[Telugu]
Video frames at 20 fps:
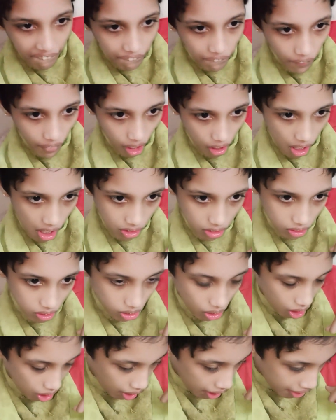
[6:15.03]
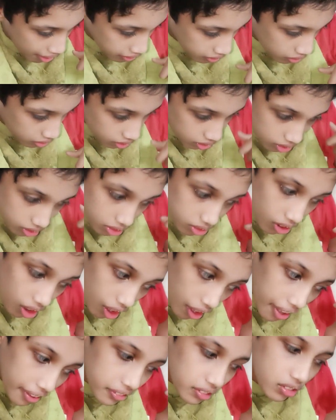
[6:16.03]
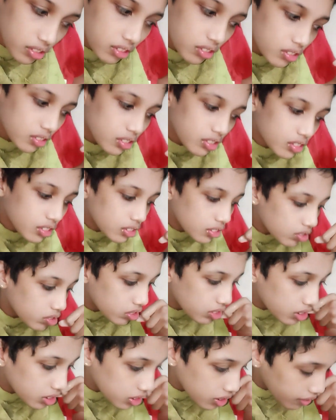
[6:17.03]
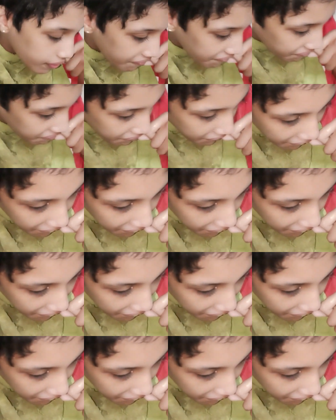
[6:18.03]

లైక్ లైక్ షేర్ సబ్స్క్రైబ్ థ్యాంక్ ఫర్ వాచింగ్ బాయ్ లక్కీ లక్కీ